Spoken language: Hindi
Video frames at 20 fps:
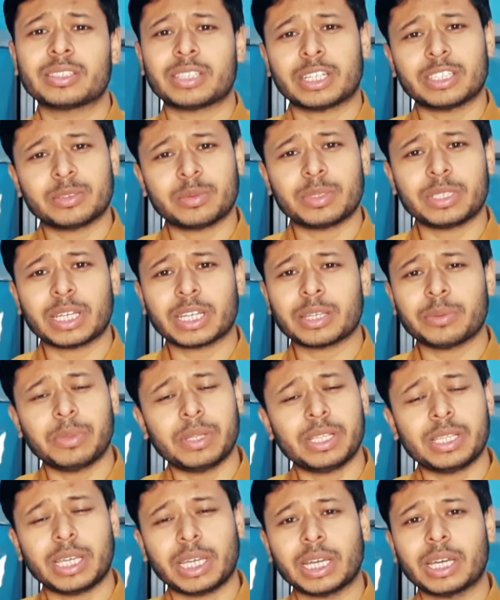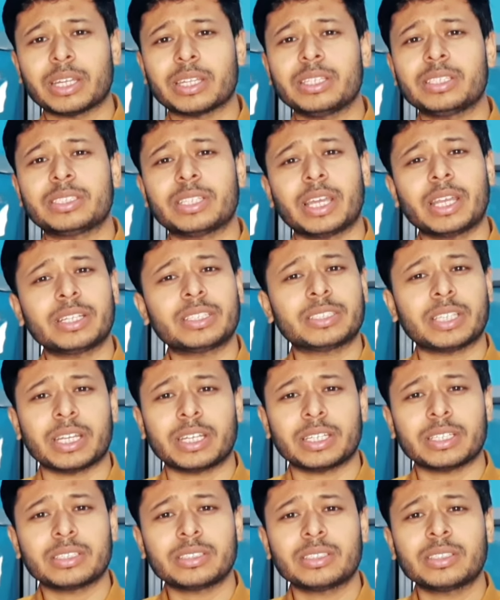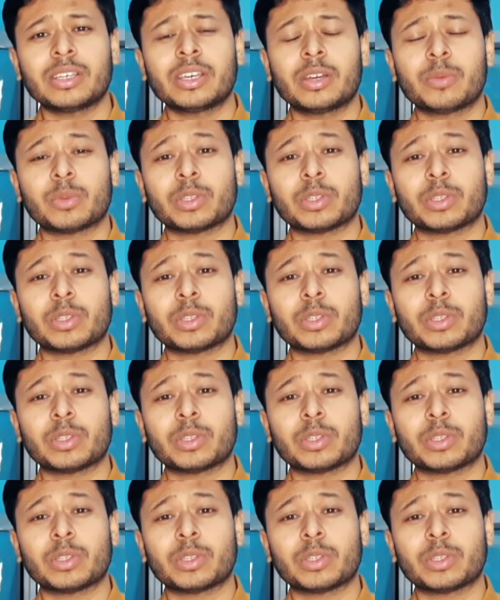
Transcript: सर्च में जाके मिल जाएगा रीसेट सेटिंग्स